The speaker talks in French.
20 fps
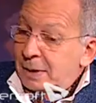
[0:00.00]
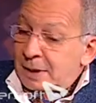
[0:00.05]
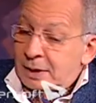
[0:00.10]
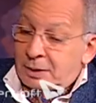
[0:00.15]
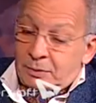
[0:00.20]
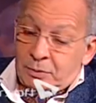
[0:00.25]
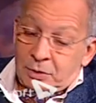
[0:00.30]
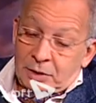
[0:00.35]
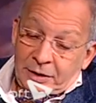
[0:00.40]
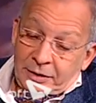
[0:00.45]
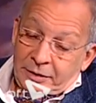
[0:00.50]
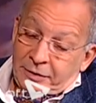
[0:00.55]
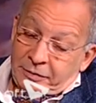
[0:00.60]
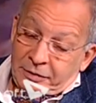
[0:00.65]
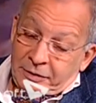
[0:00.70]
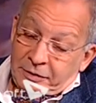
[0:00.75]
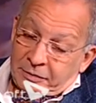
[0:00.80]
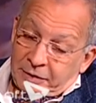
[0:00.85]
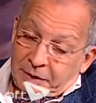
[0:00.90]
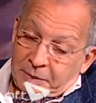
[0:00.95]
parce que vous avez
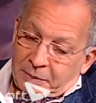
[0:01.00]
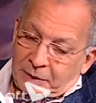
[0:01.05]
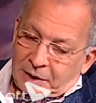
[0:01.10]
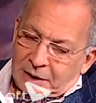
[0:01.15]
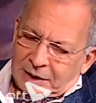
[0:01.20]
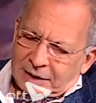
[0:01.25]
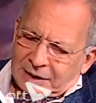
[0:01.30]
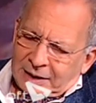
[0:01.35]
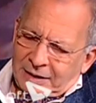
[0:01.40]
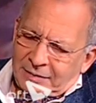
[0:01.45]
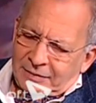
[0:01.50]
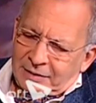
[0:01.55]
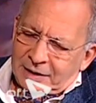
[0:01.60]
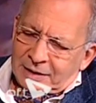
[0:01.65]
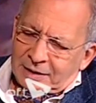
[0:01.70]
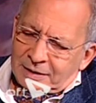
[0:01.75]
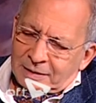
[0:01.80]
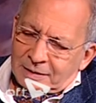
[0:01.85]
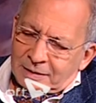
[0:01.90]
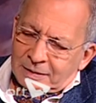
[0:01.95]
fait vraiment un
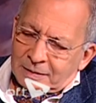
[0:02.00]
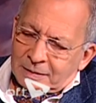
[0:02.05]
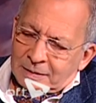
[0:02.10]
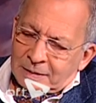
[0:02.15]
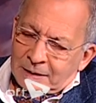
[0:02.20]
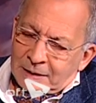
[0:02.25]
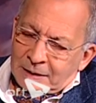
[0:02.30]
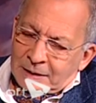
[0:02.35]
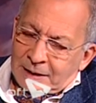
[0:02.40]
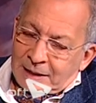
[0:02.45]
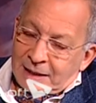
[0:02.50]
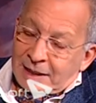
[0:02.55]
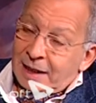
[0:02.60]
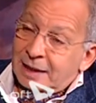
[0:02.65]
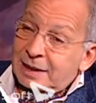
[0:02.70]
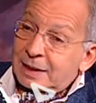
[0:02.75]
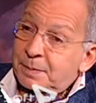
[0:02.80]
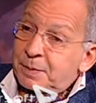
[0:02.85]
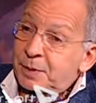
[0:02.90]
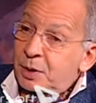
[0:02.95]
travail
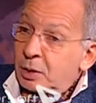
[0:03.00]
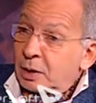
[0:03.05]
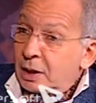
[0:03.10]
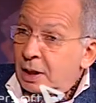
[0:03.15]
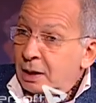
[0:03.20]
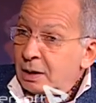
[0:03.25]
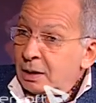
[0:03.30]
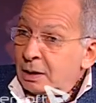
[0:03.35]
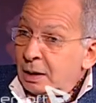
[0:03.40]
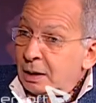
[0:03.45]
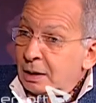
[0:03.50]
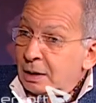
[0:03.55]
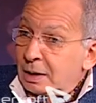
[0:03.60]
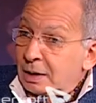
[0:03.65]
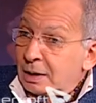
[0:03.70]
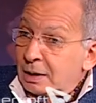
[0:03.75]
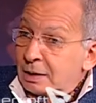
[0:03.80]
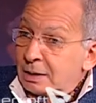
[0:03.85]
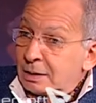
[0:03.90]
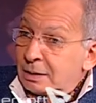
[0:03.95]
exceptionnel
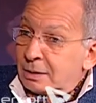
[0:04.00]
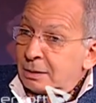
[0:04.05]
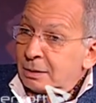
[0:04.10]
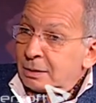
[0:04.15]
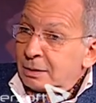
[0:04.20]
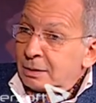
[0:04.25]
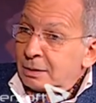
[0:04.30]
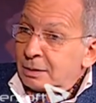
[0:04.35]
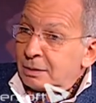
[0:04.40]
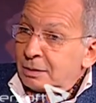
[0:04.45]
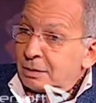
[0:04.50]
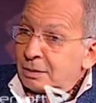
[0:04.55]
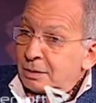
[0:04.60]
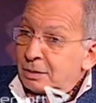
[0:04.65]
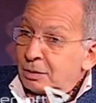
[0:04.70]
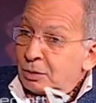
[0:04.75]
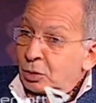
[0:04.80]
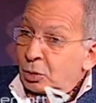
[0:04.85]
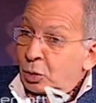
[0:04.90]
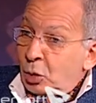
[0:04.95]
de,
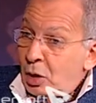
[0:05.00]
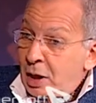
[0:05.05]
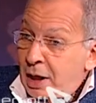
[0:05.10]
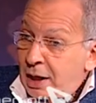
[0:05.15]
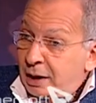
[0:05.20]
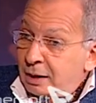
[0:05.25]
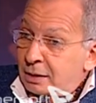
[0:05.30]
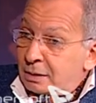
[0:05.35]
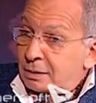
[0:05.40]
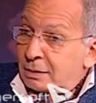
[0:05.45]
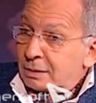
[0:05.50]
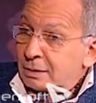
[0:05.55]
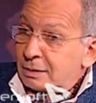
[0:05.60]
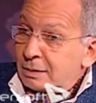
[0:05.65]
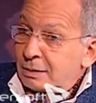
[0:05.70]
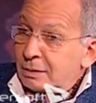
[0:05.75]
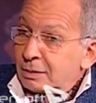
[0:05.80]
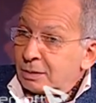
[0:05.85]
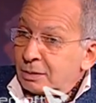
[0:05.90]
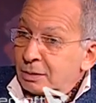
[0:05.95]
collecte
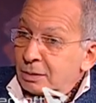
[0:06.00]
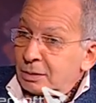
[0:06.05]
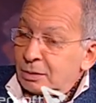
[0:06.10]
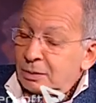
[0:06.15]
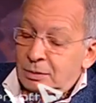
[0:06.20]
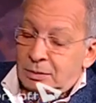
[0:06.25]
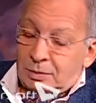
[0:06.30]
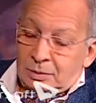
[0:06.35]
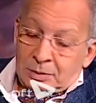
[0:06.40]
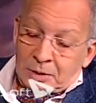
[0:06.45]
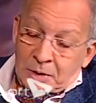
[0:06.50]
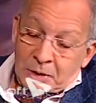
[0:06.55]
de,